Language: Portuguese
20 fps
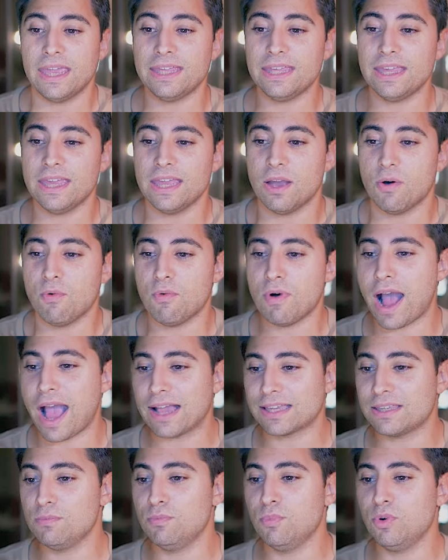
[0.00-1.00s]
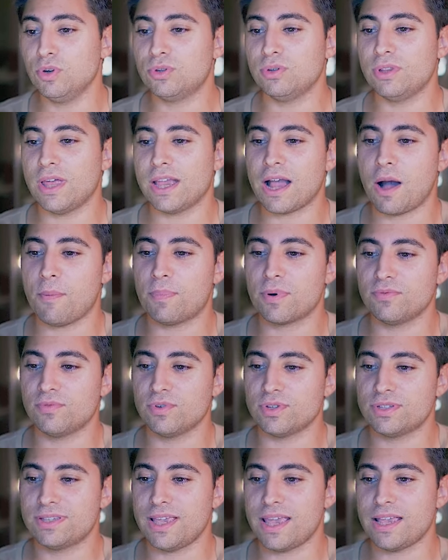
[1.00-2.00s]
E um hack muito legal para
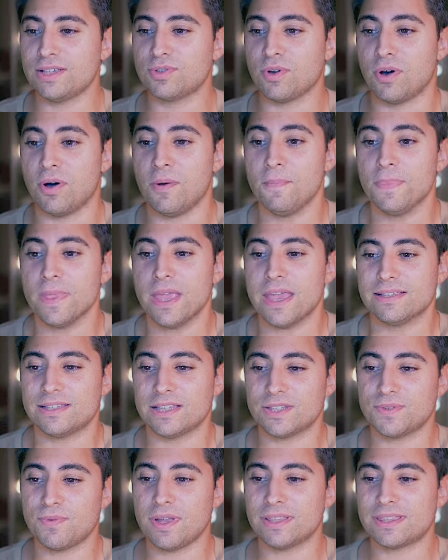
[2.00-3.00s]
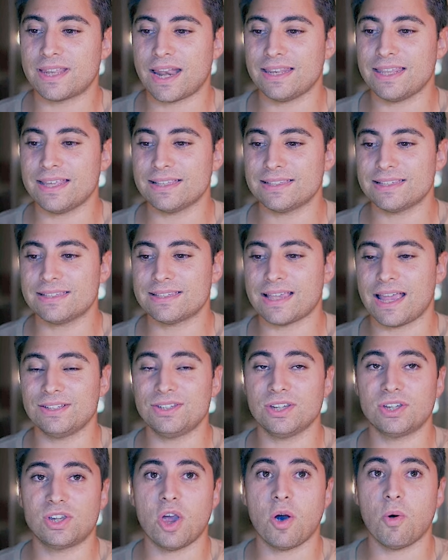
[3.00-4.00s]
vocês, ó, vocês vão entrar nesse
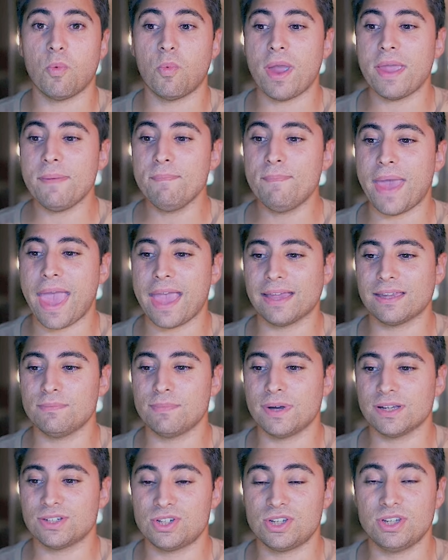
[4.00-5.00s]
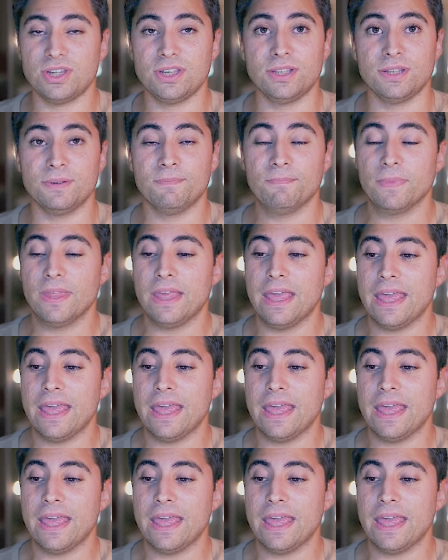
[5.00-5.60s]
site aqui, o Wayback Machine.